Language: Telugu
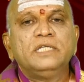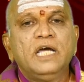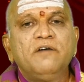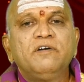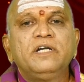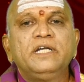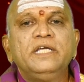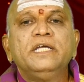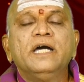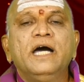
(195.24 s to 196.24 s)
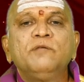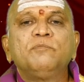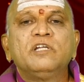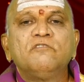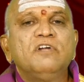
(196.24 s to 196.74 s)
యామండి అని
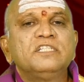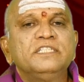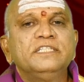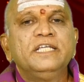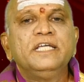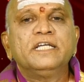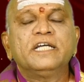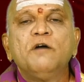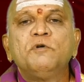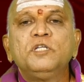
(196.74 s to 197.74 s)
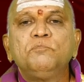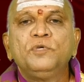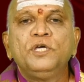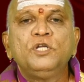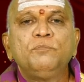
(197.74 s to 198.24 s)
పిలవలసిందే కాబట్టి
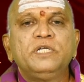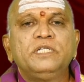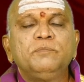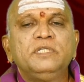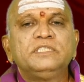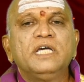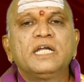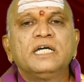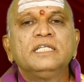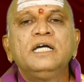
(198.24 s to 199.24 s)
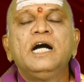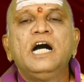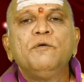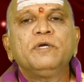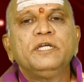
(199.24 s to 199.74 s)
పేరు పెట్టి పిలిచే అర్హత
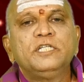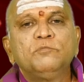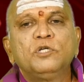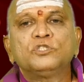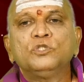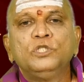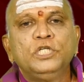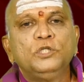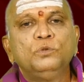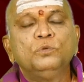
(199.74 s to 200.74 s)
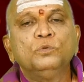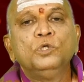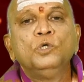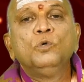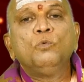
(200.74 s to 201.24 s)
ఆమెకి ఎట్టి పరిస్థితులు లేదు
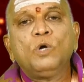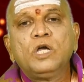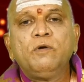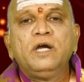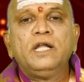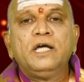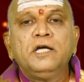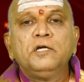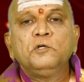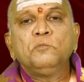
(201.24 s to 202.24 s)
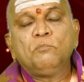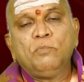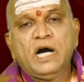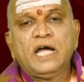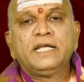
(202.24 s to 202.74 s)
ఒకవేళ
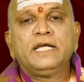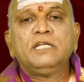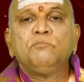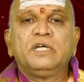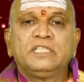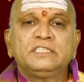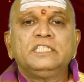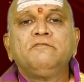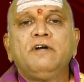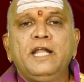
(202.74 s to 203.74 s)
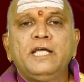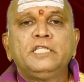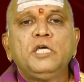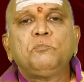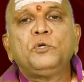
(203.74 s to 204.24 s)
భార్య కన్నా భర్త
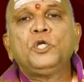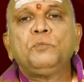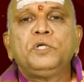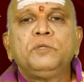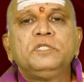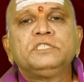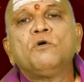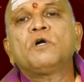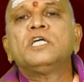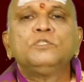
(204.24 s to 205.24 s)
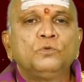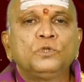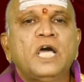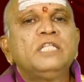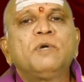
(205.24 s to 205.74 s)
చిన్నవాడైతే పేరు పెట్టి పిలిచే అవకాశం
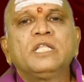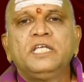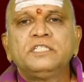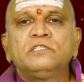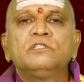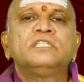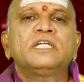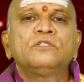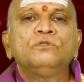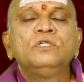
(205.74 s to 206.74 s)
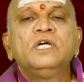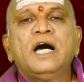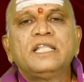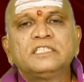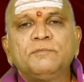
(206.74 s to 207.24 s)
ఉంటుంది అది మన దేశంలో జరగదు
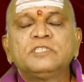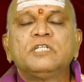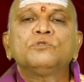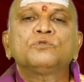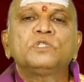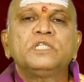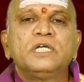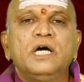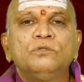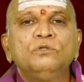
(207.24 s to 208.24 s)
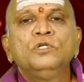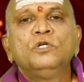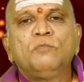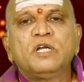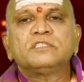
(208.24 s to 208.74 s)
అది మన సంస్కృతి కాదు
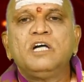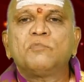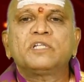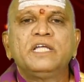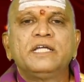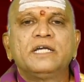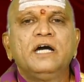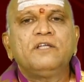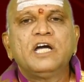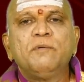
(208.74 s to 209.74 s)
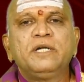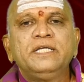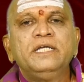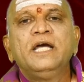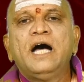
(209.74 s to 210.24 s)
మన సాంప్రదాయం కాదు
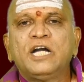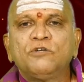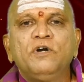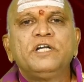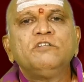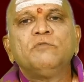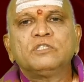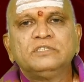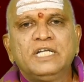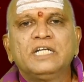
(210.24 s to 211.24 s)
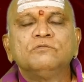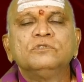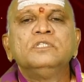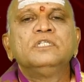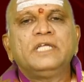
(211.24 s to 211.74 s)
కాబట్టి అటువంటివి మనకు జరగవు
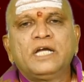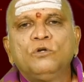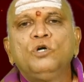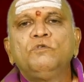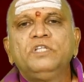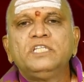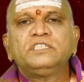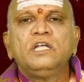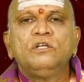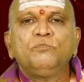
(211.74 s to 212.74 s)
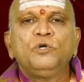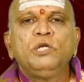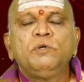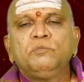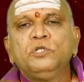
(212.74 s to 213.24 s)
ఎక్కడో విదేశాల్లో
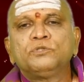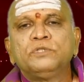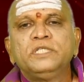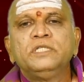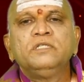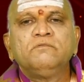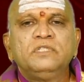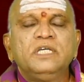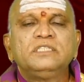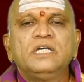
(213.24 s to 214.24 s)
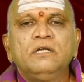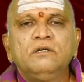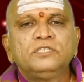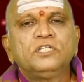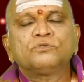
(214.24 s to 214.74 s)
పేర్లు పెట్టి పిలుచుకుని
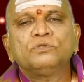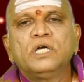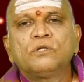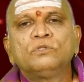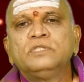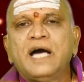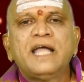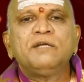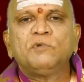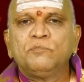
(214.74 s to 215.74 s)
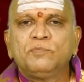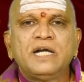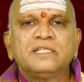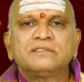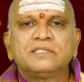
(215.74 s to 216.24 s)
విదేశాల్లో చేస్తున్నారు దాన్ని మనం
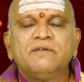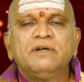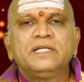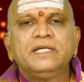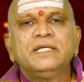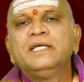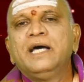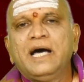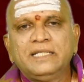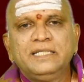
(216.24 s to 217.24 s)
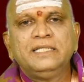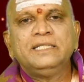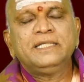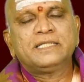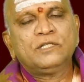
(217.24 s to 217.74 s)
పాటిస్తామంటే అది
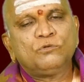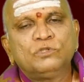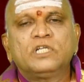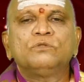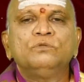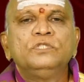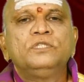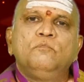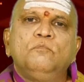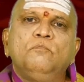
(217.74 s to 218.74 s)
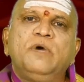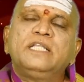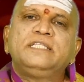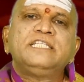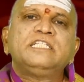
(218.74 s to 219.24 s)
ఇక్కడ కుదరదు ఎందుకంటే మన
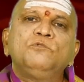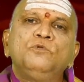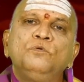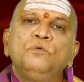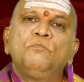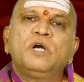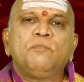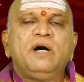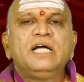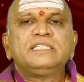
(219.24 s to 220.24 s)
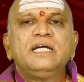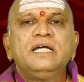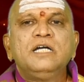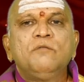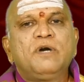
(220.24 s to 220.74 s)
దేశము మన భాష
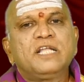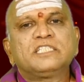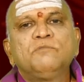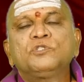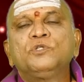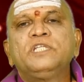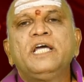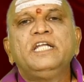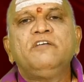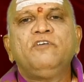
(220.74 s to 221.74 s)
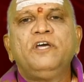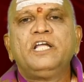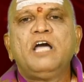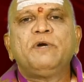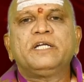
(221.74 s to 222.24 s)
మన సంస్కృతి అన్నీ వేరు
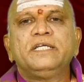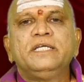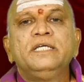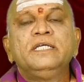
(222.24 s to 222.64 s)
కాబట్టి